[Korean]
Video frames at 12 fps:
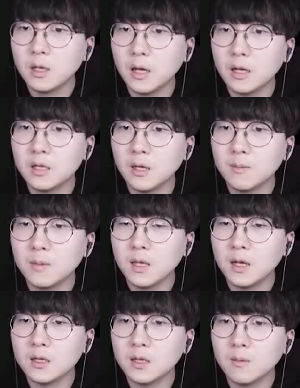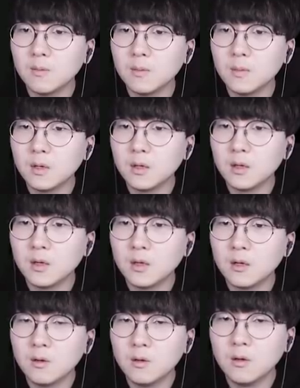아이템 내 아이템
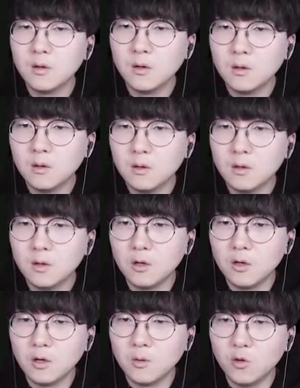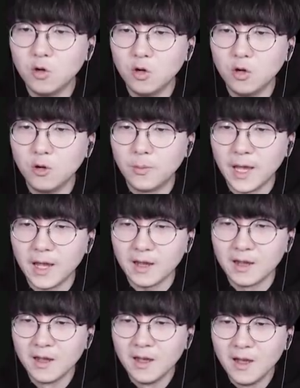음, 어
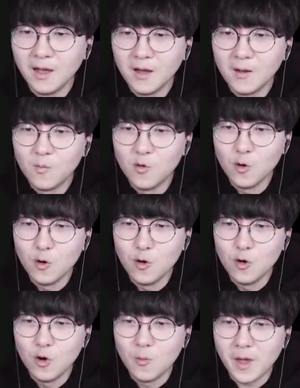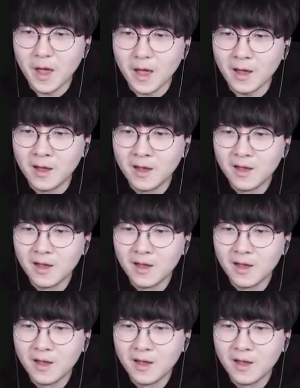무빙 무빙